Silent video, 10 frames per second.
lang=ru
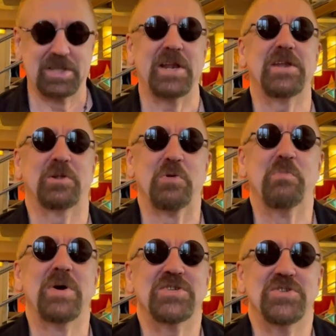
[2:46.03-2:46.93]
тарелку
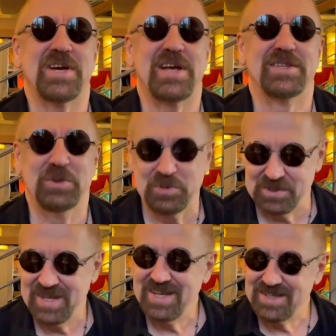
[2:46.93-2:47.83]
борща как дадут
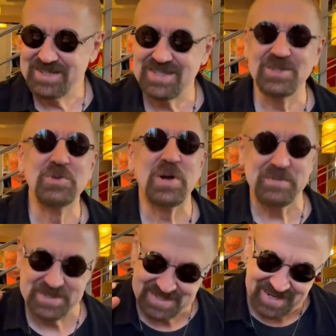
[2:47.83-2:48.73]
с луком,
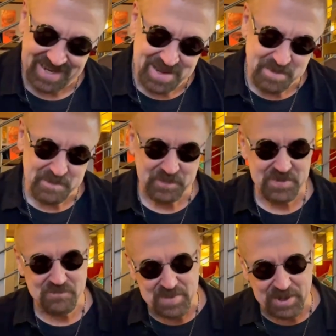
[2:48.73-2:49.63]
с хлебом и
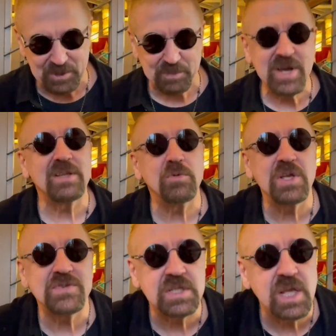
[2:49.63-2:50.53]
вперед. Поэтому я
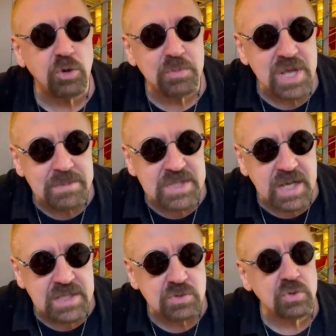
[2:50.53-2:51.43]
всегда том-ям
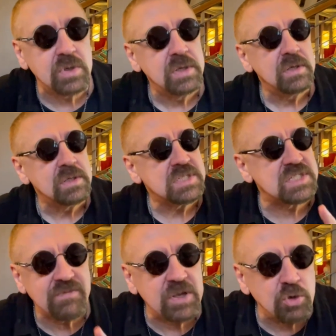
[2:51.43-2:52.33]
заказываю с
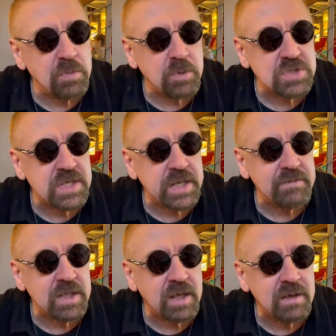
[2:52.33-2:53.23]
двойной порцией
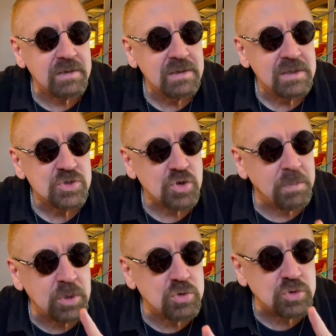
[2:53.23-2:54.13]
креветок чтобы
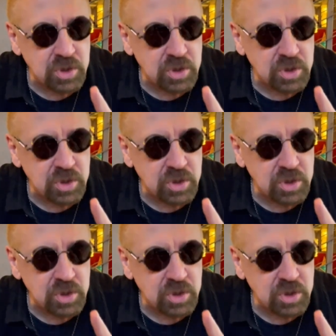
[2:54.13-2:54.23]
был густой